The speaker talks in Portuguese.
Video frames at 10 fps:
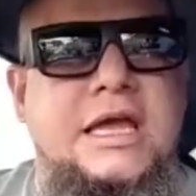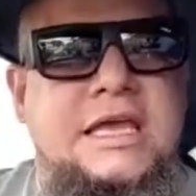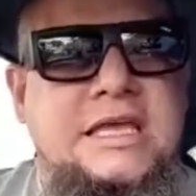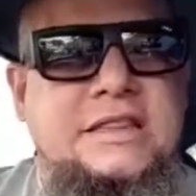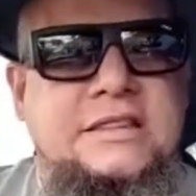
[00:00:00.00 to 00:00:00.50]

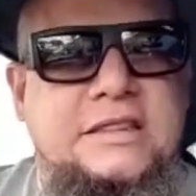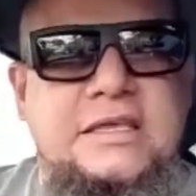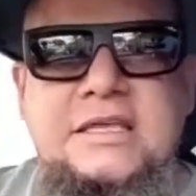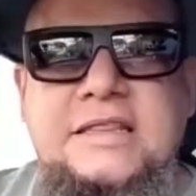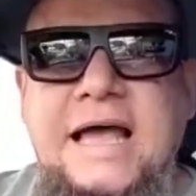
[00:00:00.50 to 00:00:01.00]
E,
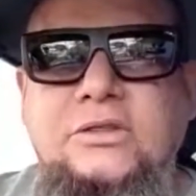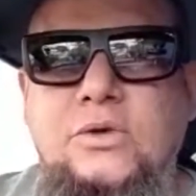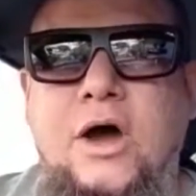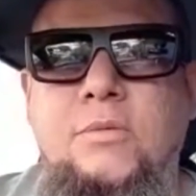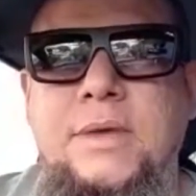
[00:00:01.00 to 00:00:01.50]
e
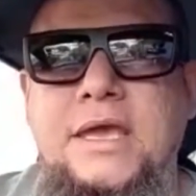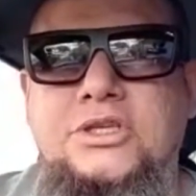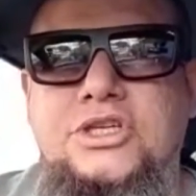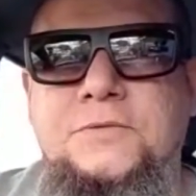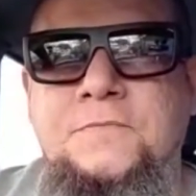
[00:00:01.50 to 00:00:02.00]

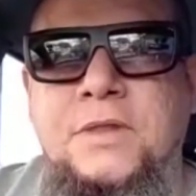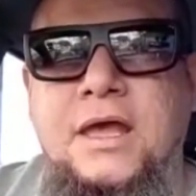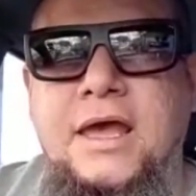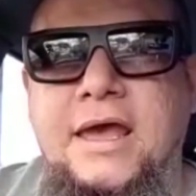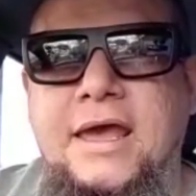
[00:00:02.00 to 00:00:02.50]
naturalmente,
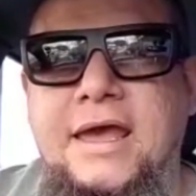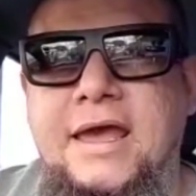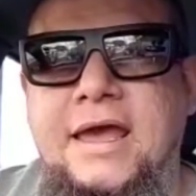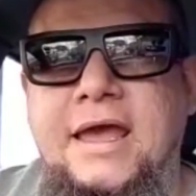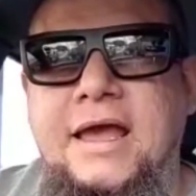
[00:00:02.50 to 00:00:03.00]

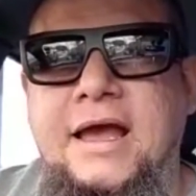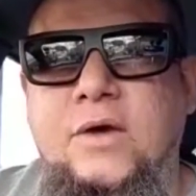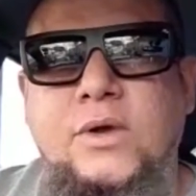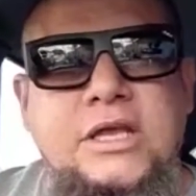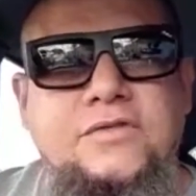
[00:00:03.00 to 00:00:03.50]
é,
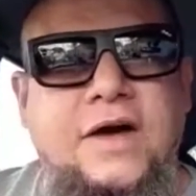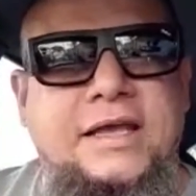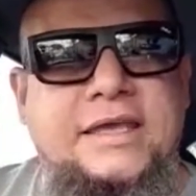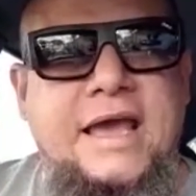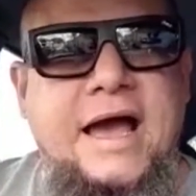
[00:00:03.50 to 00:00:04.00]
quando a gente
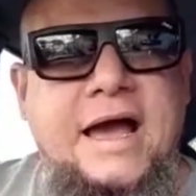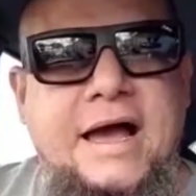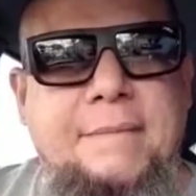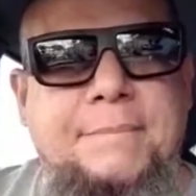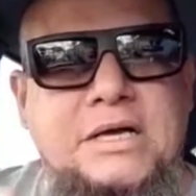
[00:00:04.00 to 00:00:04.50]
fala que a,
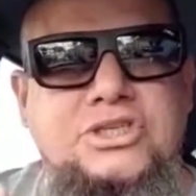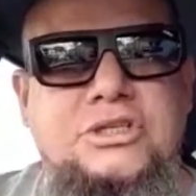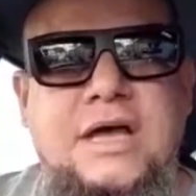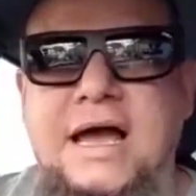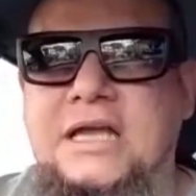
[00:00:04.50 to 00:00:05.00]
a
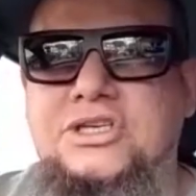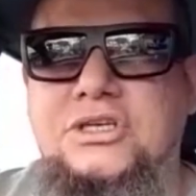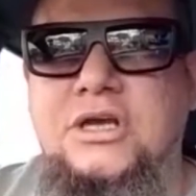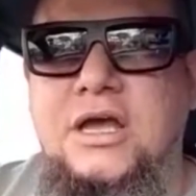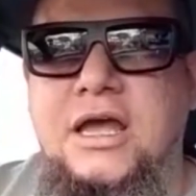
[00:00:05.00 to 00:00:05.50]

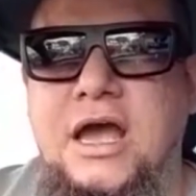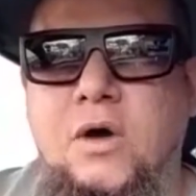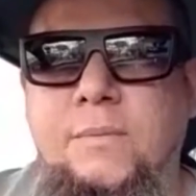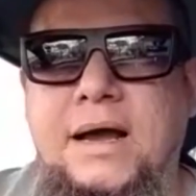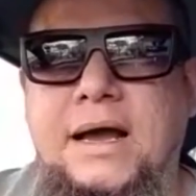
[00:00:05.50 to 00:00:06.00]
bandidagem é
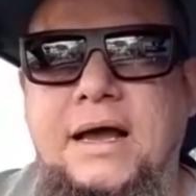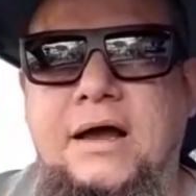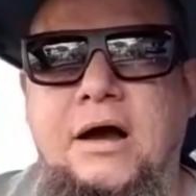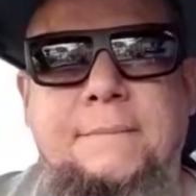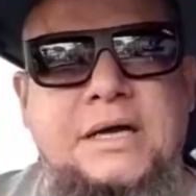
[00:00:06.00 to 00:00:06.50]

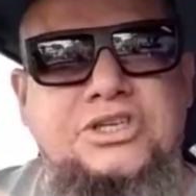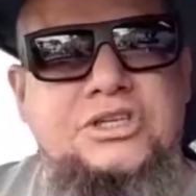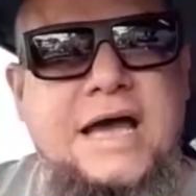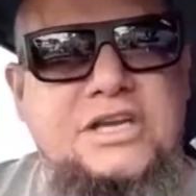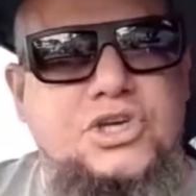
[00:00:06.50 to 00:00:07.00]
uma, uma,
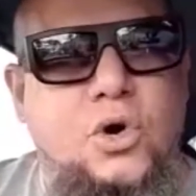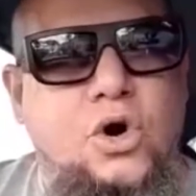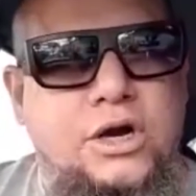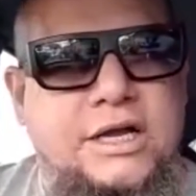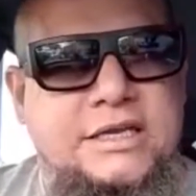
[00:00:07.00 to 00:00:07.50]
bandidagem
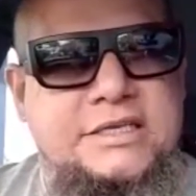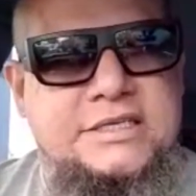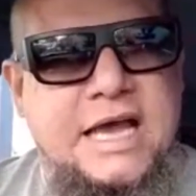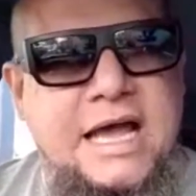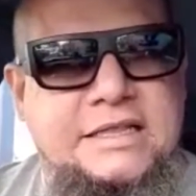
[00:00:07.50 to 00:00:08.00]

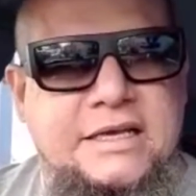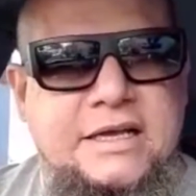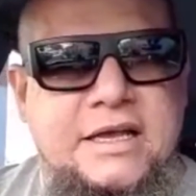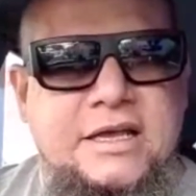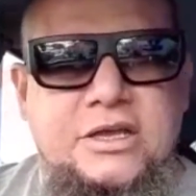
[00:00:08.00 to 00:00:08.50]

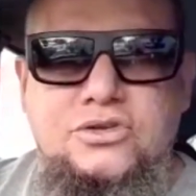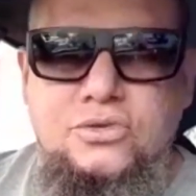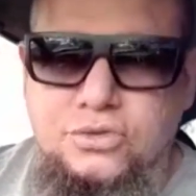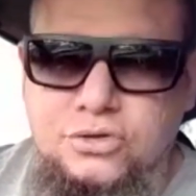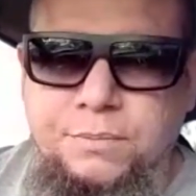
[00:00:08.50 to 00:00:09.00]
organizada, isso
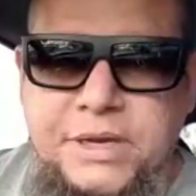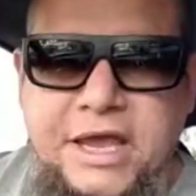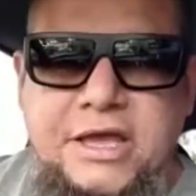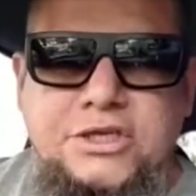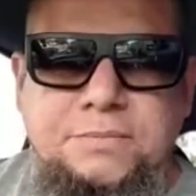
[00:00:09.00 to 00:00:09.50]
nos
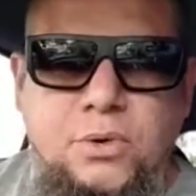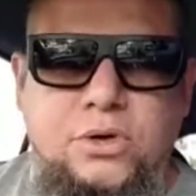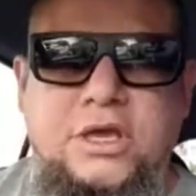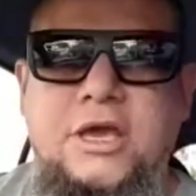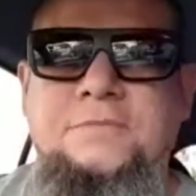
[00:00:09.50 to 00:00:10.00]
surpreende.
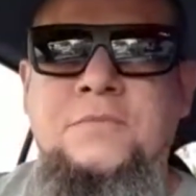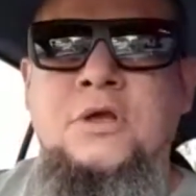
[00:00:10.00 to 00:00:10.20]
Por quê?